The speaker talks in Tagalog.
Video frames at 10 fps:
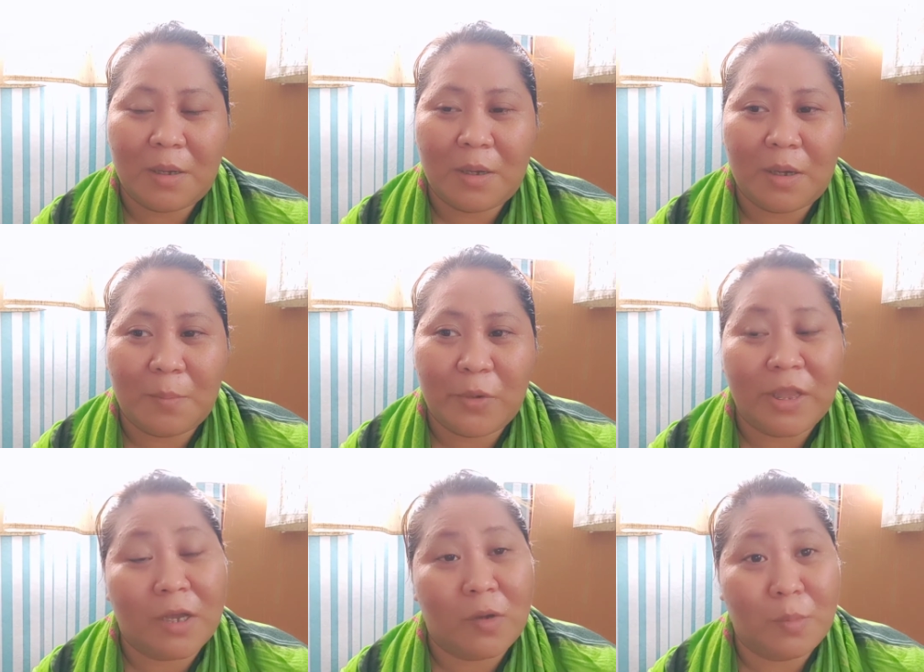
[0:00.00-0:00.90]
pwede kang
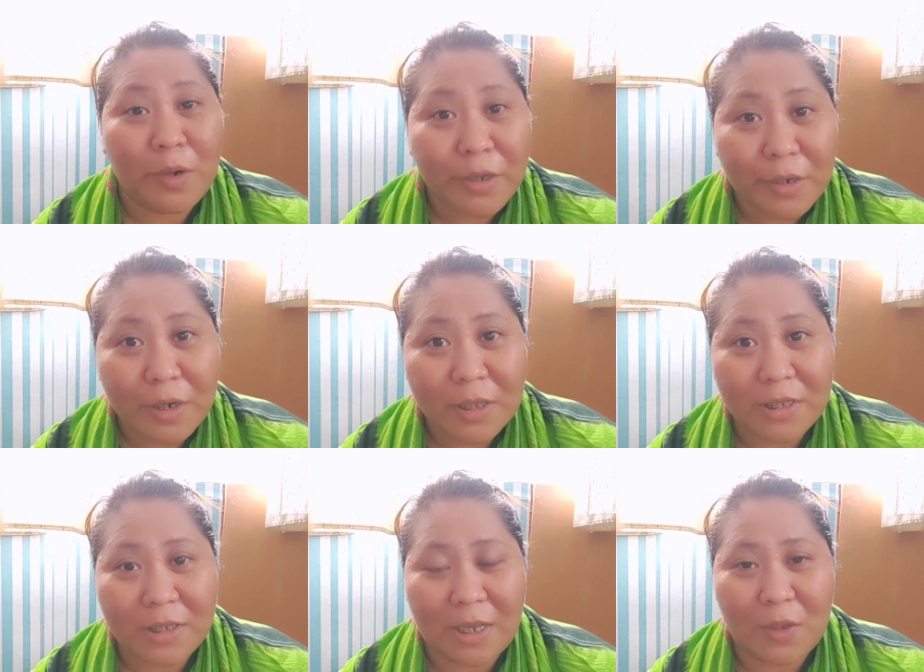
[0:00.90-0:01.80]
umorder, tapos
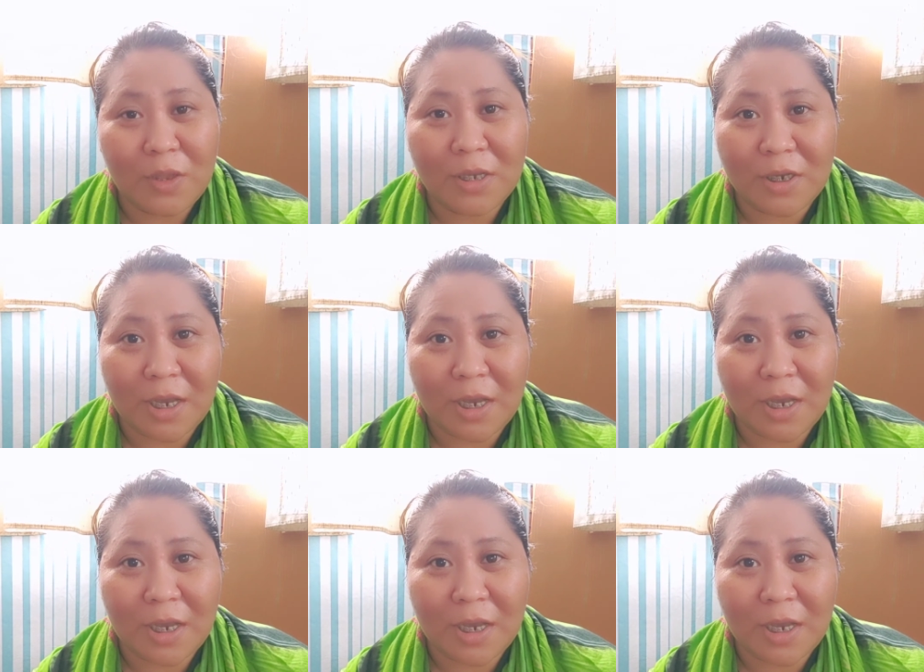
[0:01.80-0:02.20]
ano na siya,